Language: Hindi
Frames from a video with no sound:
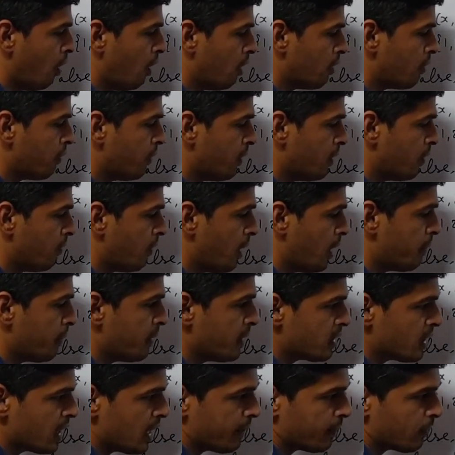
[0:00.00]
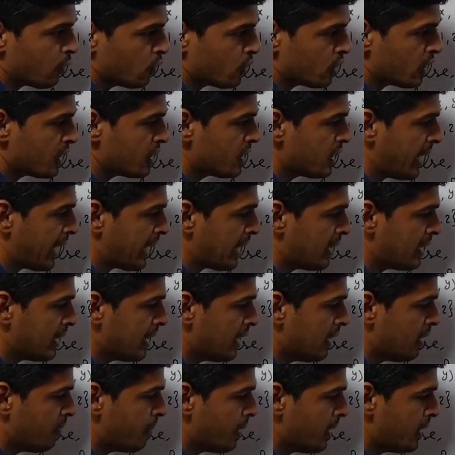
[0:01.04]
और फिर वापस M को इसका सेकंड
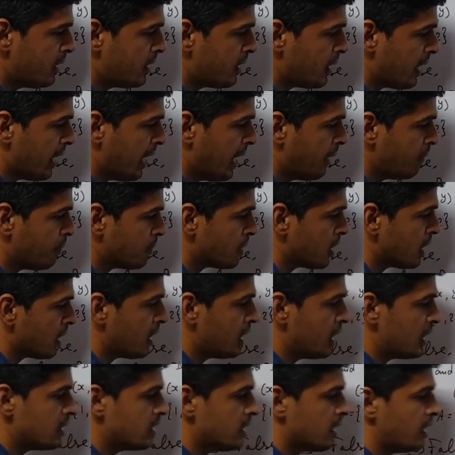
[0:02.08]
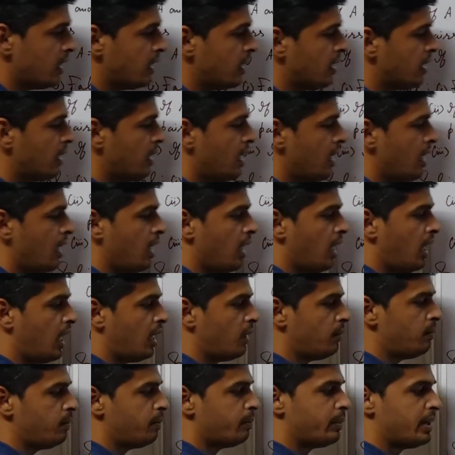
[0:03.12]
एलिमेंट M से किया जाएगा
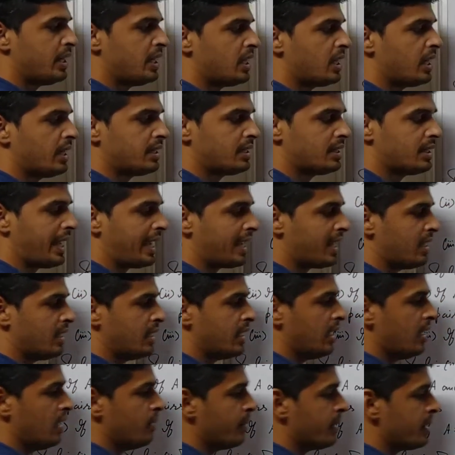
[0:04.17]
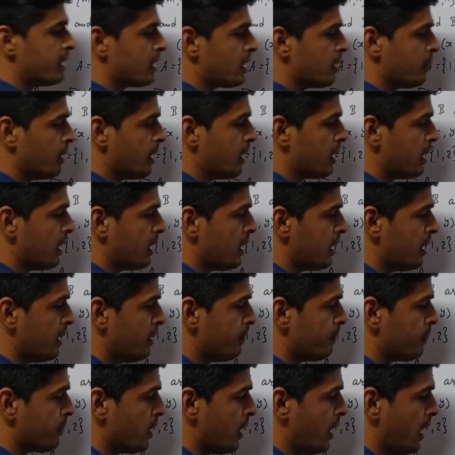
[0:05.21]
अब P के सेकंड एलिमेंट की बारी है
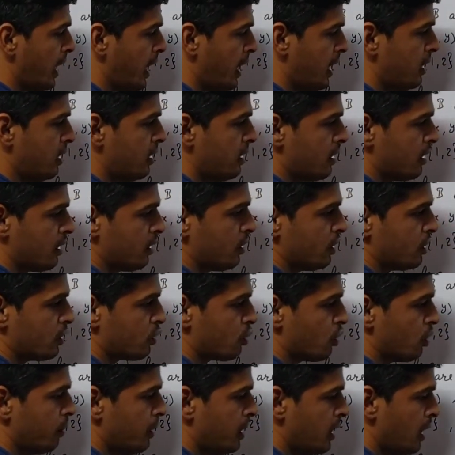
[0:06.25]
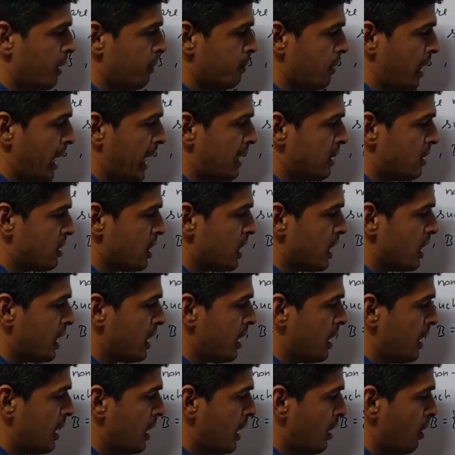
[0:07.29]
N इसको भी हम N से
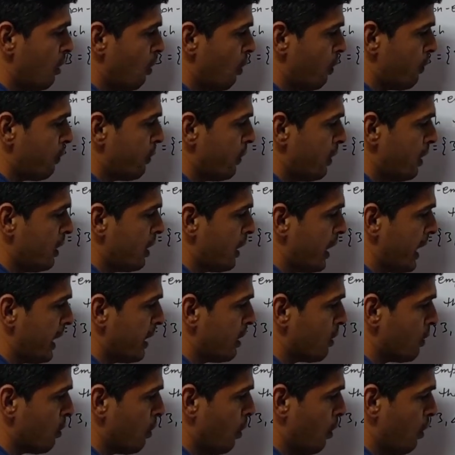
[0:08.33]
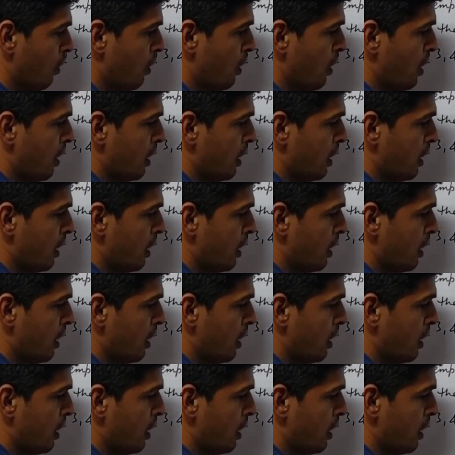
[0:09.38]
करेंगे और फिर N को